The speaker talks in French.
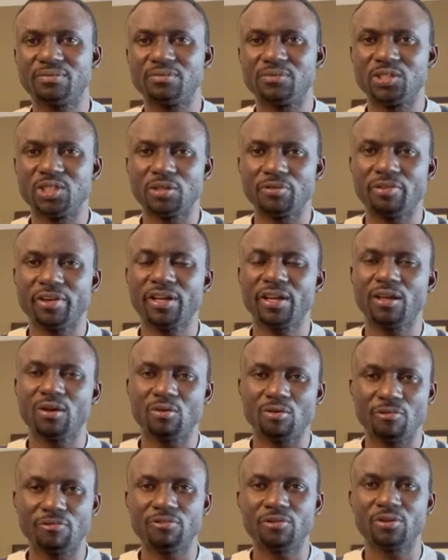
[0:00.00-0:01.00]
je vais
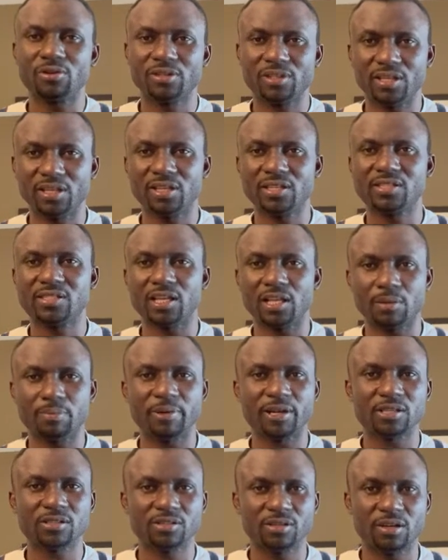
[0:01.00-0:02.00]
réconforter cette
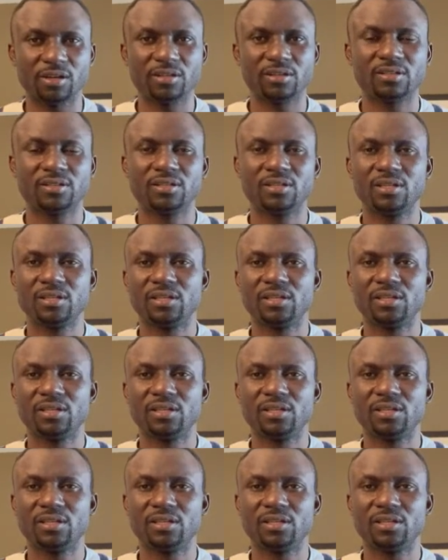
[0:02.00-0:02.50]
personne